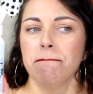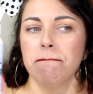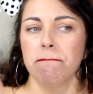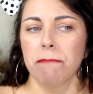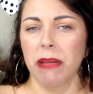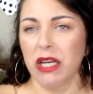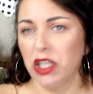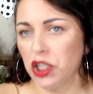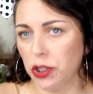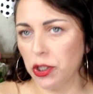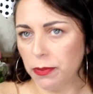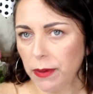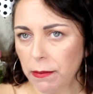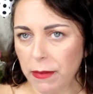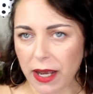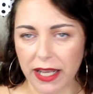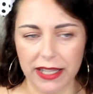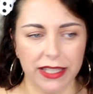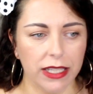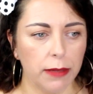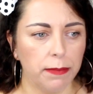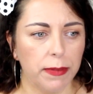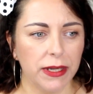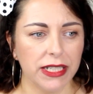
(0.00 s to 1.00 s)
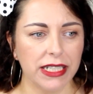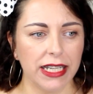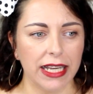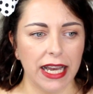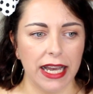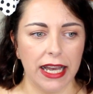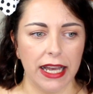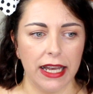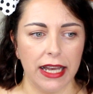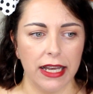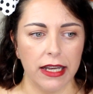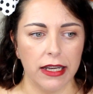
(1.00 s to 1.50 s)
principalmente
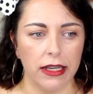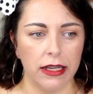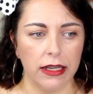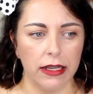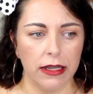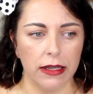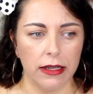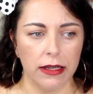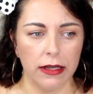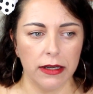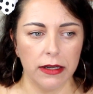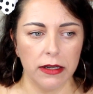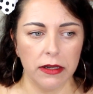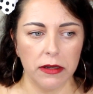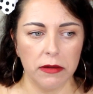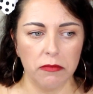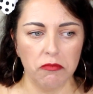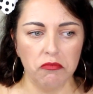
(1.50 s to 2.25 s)
perché eh,